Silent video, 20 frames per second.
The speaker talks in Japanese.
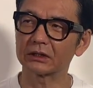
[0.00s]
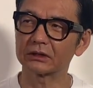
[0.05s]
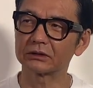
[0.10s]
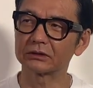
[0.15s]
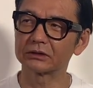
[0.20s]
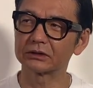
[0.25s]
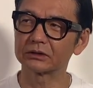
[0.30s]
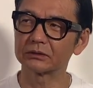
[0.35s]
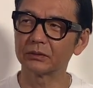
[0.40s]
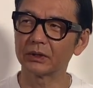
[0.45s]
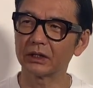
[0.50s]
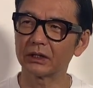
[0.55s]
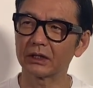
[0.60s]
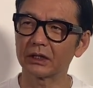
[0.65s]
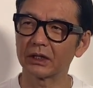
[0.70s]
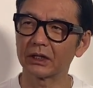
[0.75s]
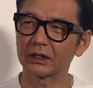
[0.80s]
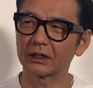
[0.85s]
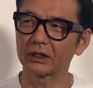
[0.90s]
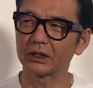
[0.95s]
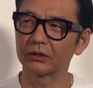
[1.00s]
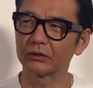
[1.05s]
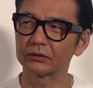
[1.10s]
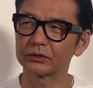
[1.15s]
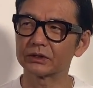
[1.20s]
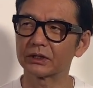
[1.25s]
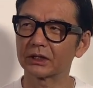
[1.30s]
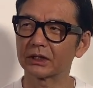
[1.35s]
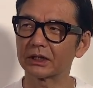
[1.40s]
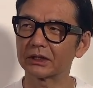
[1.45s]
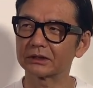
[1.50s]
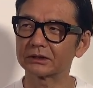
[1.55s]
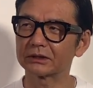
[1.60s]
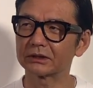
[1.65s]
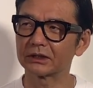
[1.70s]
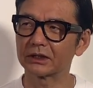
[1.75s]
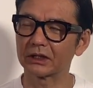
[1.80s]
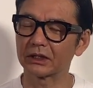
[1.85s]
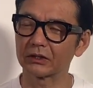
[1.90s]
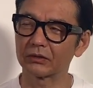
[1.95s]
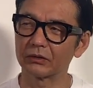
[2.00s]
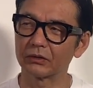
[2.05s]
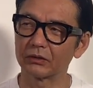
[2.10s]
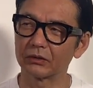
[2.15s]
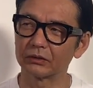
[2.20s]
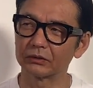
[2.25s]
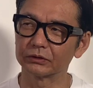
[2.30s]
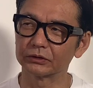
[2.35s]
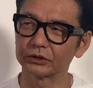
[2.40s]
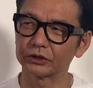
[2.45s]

靴メーカーってどちらかっつったらこう、